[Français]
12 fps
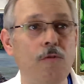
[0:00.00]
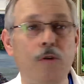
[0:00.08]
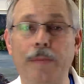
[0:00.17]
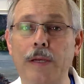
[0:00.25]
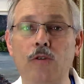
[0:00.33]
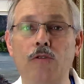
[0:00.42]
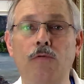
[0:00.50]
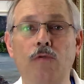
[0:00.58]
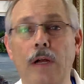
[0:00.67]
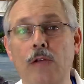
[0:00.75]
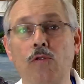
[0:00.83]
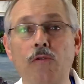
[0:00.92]
votre peinture, vous
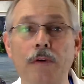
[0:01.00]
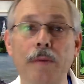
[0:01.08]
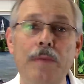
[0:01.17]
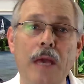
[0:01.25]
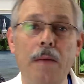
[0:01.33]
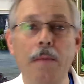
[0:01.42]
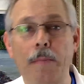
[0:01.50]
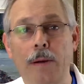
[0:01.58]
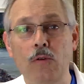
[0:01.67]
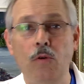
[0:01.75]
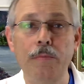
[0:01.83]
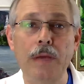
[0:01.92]
la trouvez bien mais pas
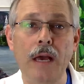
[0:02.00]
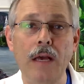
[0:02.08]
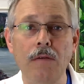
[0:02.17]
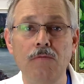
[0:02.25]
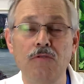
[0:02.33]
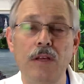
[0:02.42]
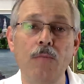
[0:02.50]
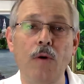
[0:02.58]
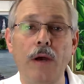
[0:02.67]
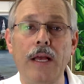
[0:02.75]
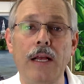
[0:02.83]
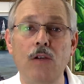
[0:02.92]
trop bien, vous
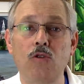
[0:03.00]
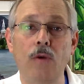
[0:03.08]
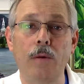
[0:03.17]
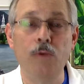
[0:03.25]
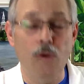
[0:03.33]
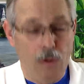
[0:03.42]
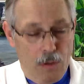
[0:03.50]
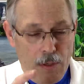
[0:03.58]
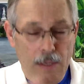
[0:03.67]
aimeriez qu'elle soit mieux.